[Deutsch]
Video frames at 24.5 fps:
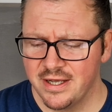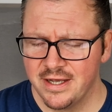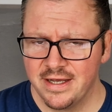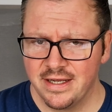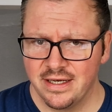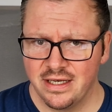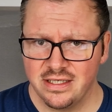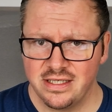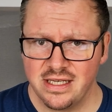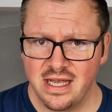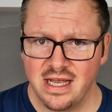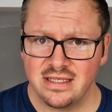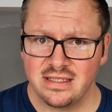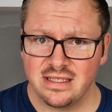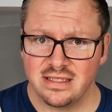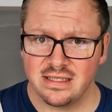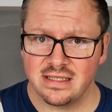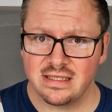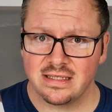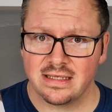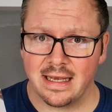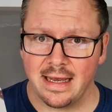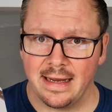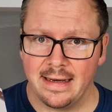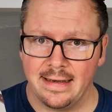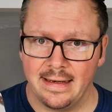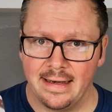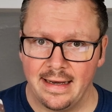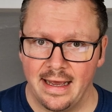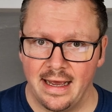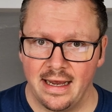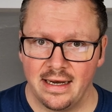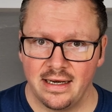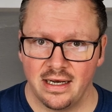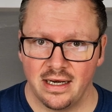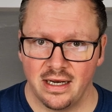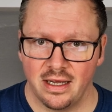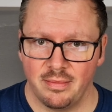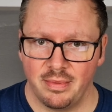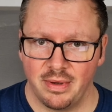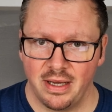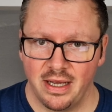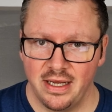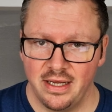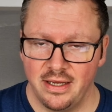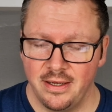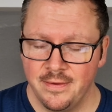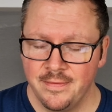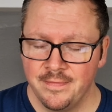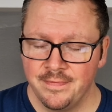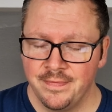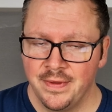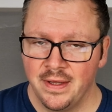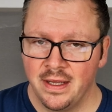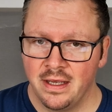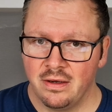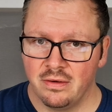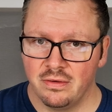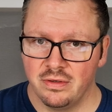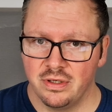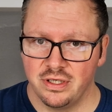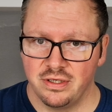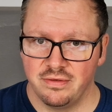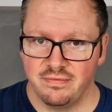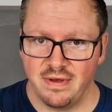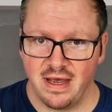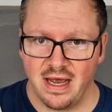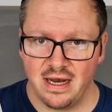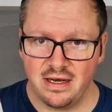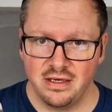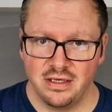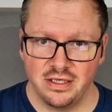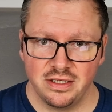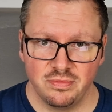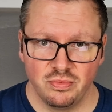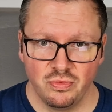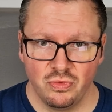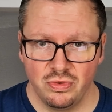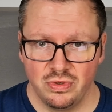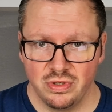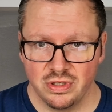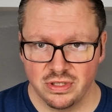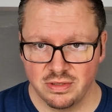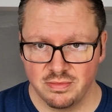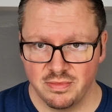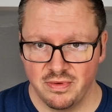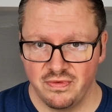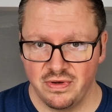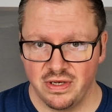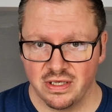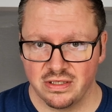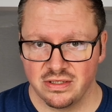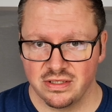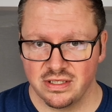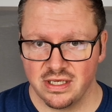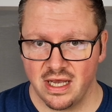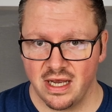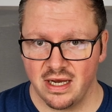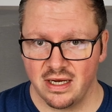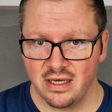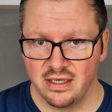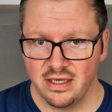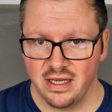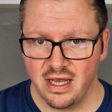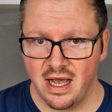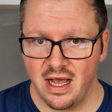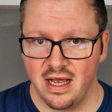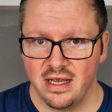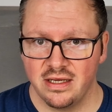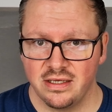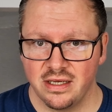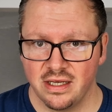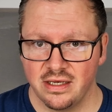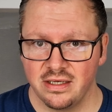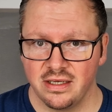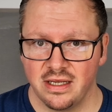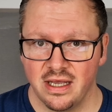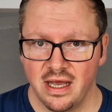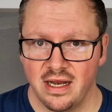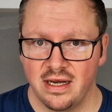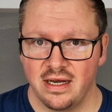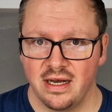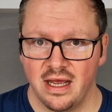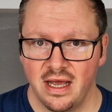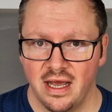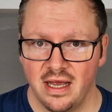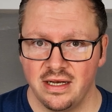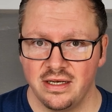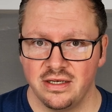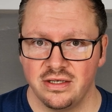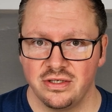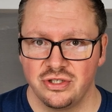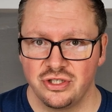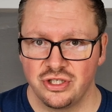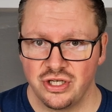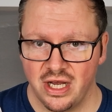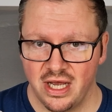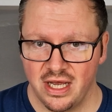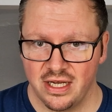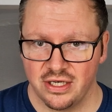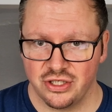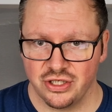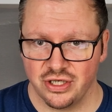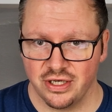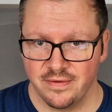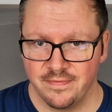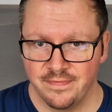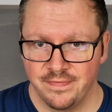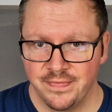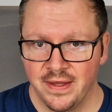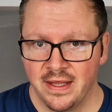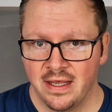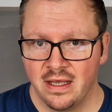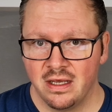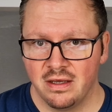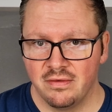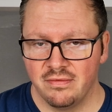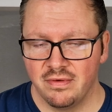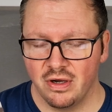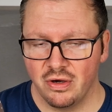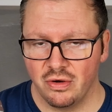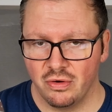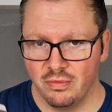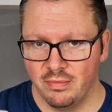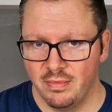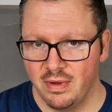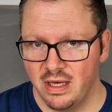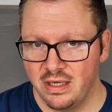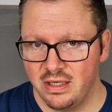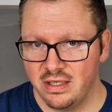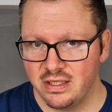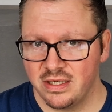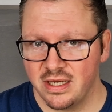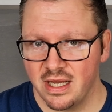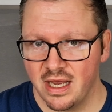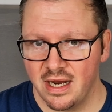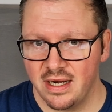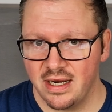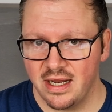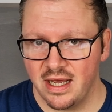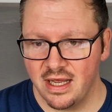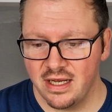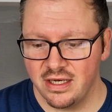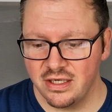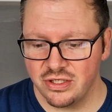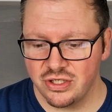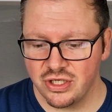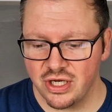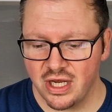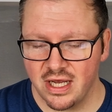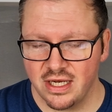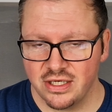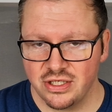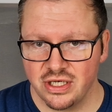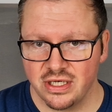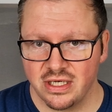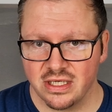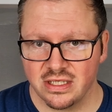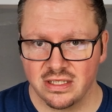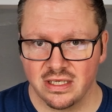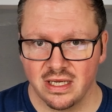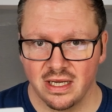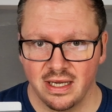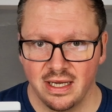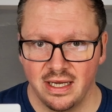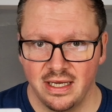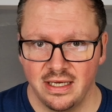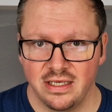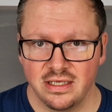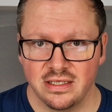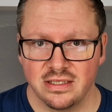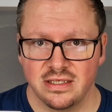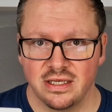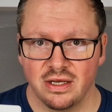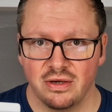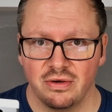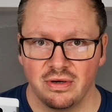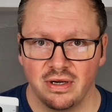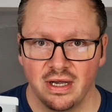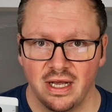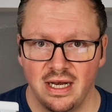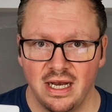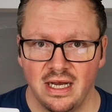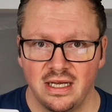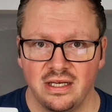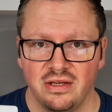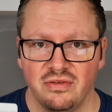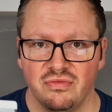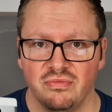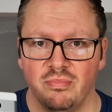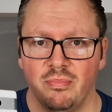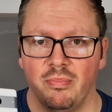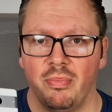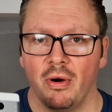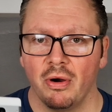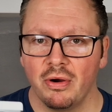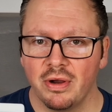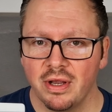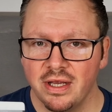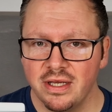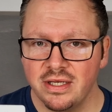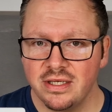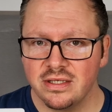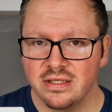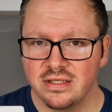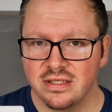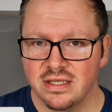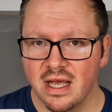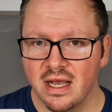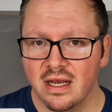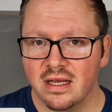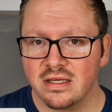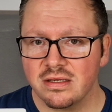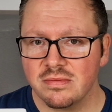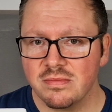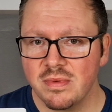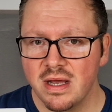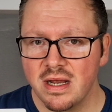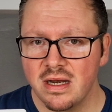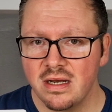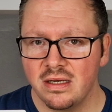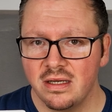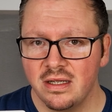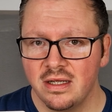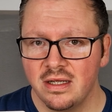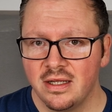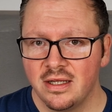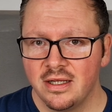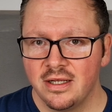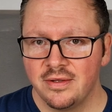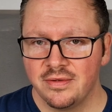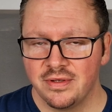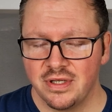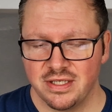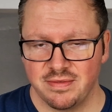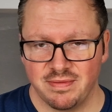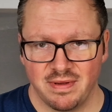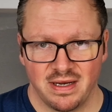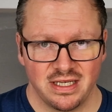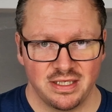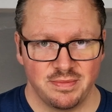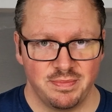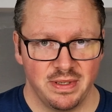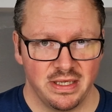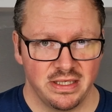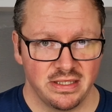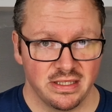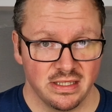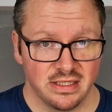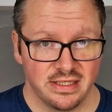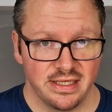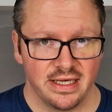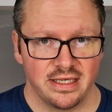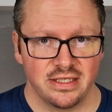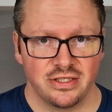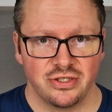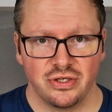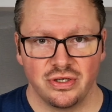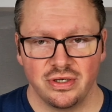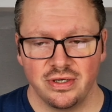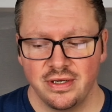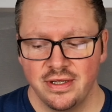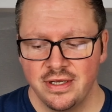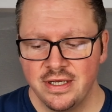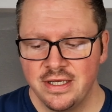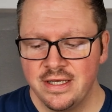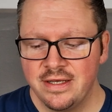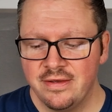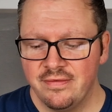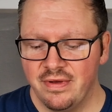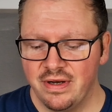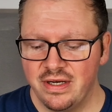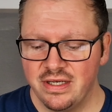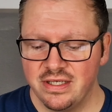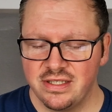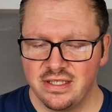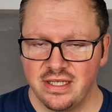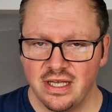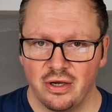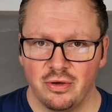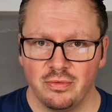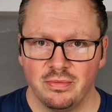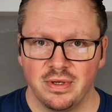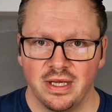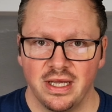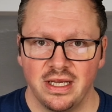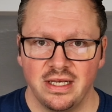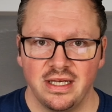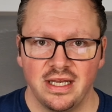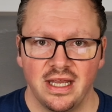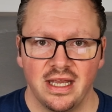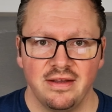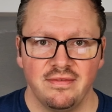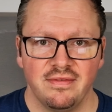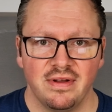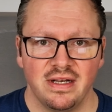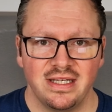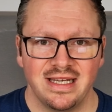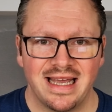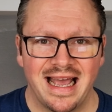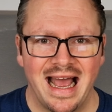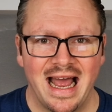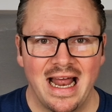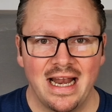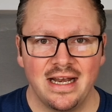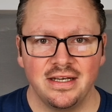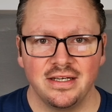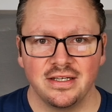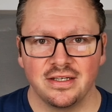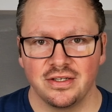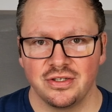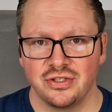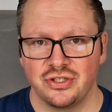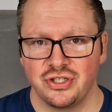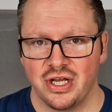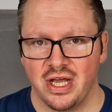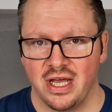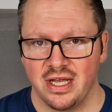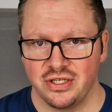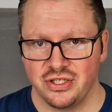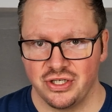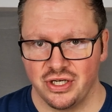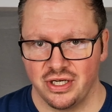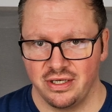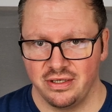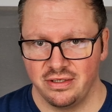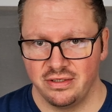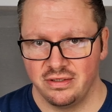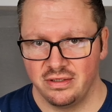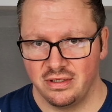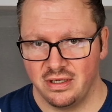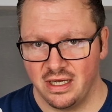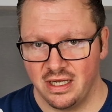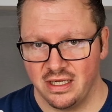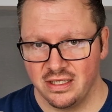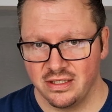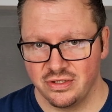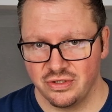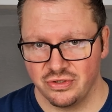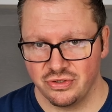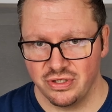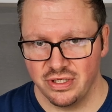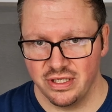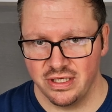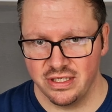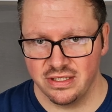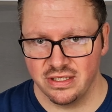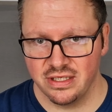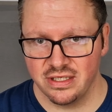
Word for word: Das heißt, es ist kein Lader dabei. Und ich werde nicht müde, es immer wieder zu sagen, ja, ich hätte gern einen Charger. Warum hätte ich gerne einen Charger? Das Gerät ist auch relativ bockig, sag ich mal. Das war das Pixel 6 schon, wenn es darum geht, irgendwelche anderen Charger anzuschließen.